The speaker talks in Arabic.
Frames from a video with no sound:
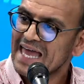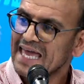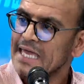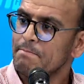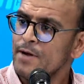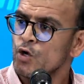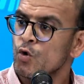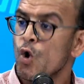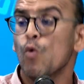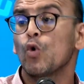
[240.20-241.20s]
الاخيب
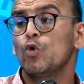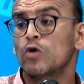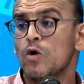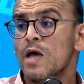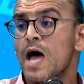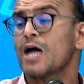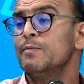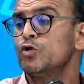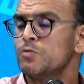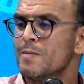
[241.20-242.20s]
منه ونقولوا راه
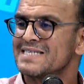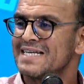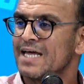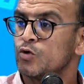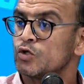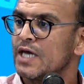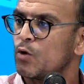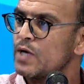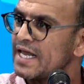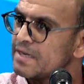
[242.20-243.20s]
هاكم انتم ما صلحتوش يا
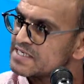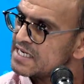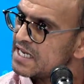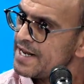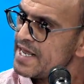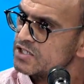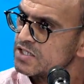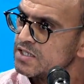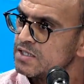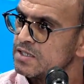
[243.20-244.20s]
اخوي احنا ما صلحناش
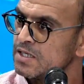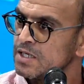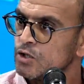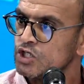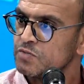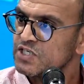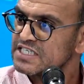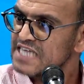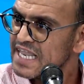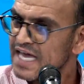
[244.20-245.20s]
جيت باش
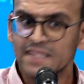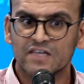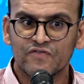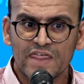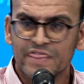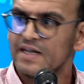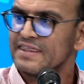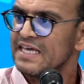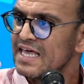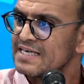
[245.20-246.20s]
تصلح انت تفضل
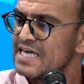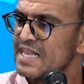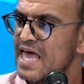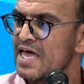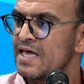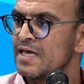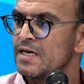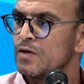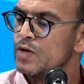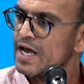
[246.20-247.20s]
انطلق صلح
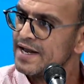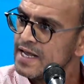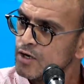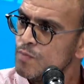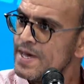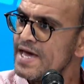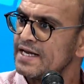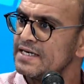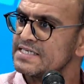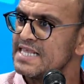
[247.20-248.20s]
ونحن
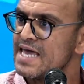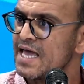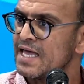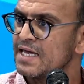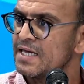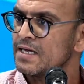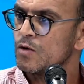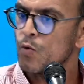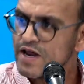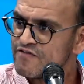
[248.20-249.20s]
نبارك الاصلاح
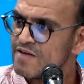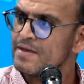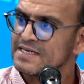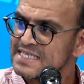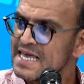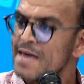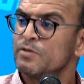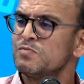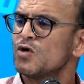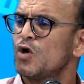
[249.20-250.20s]
وين فما اصلاح
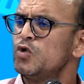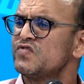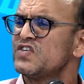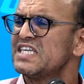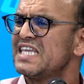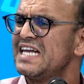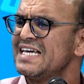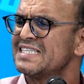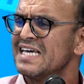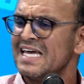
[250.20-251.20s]
باش ما نقعدوش في جدليه